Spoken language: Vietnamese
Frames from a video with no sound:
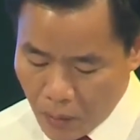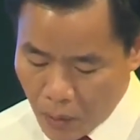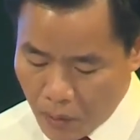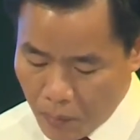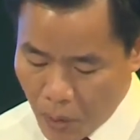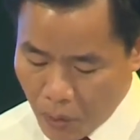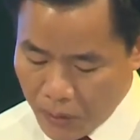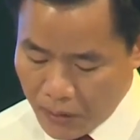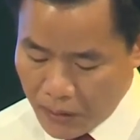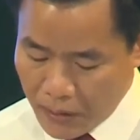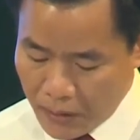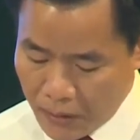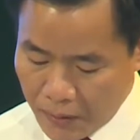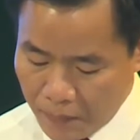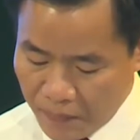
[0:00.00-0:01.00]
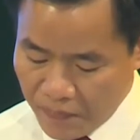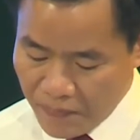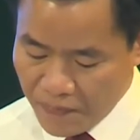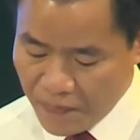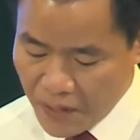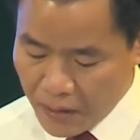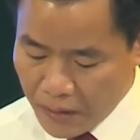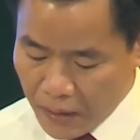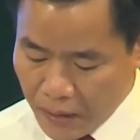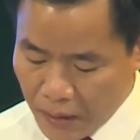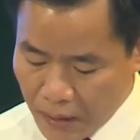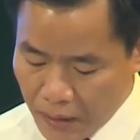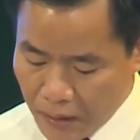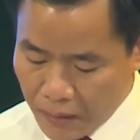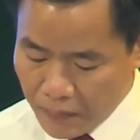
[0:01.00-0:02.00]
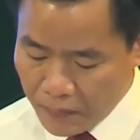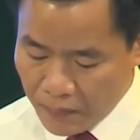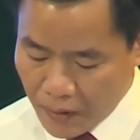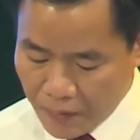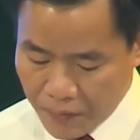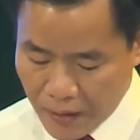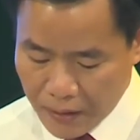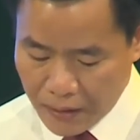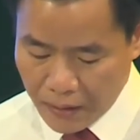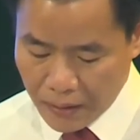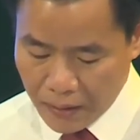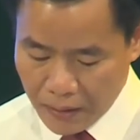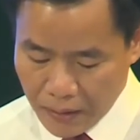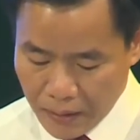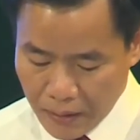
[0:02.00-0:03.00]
của Bộ Chính trị về xây dựng và phát triển